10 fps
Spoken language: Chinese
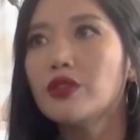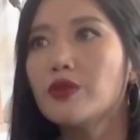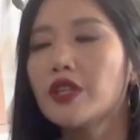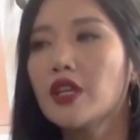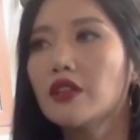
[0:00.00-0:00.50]

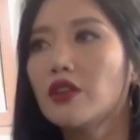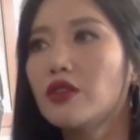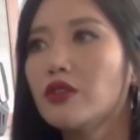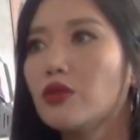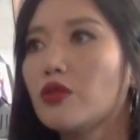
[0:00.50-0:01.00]
因为看到
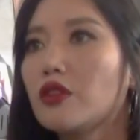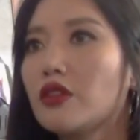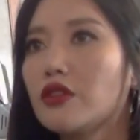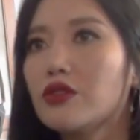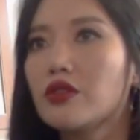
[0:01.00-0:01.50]
有很多
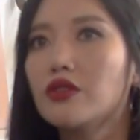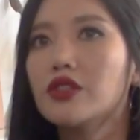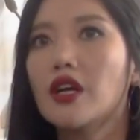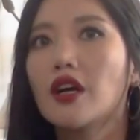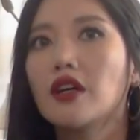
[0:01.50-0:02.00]
歌手，
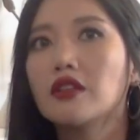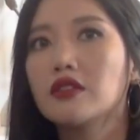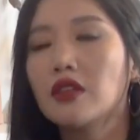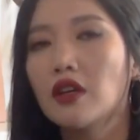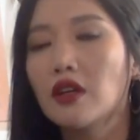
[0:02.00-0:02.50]

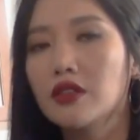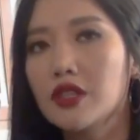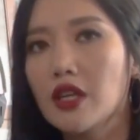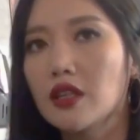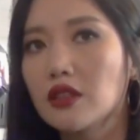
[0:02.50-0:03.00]
像呃，
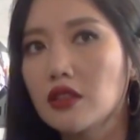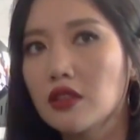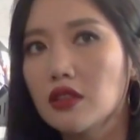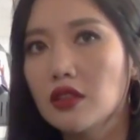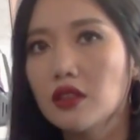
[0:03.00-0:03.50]
像
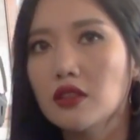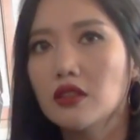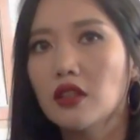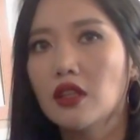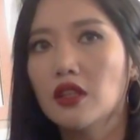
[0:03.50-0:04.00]

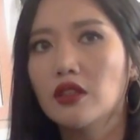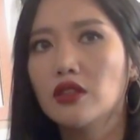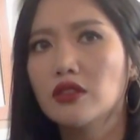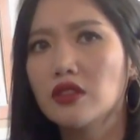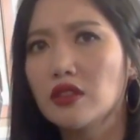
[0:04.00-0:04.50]
呃，
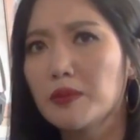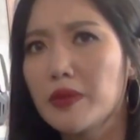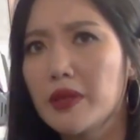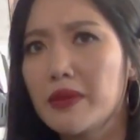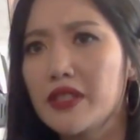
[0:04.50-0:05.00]
很
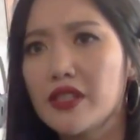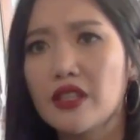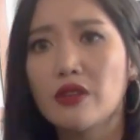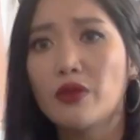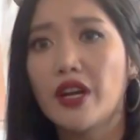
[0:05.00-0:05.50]

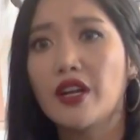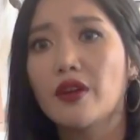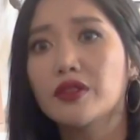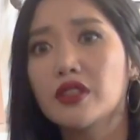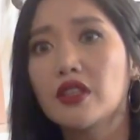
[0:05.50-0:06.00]
BBC
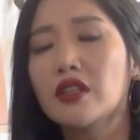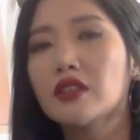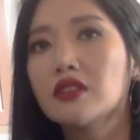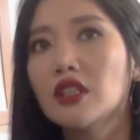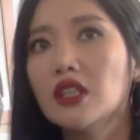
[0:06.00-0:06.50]
Radio 这个，